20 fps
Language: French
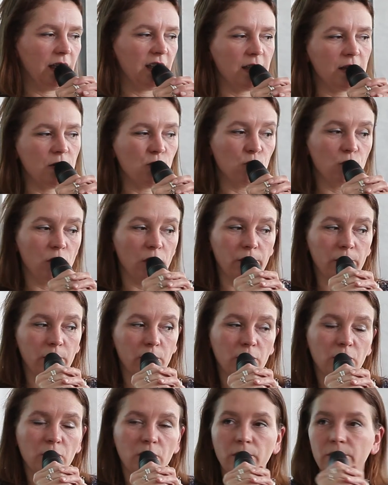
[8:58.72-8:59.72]
Et donc
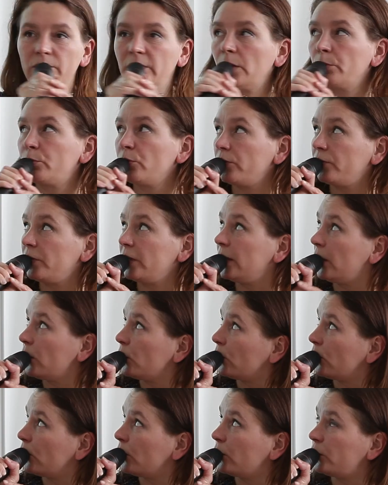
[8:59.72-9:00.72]
j'en viens pour finir
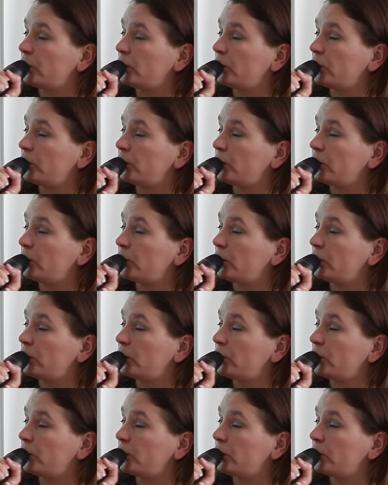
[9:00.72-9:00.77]
au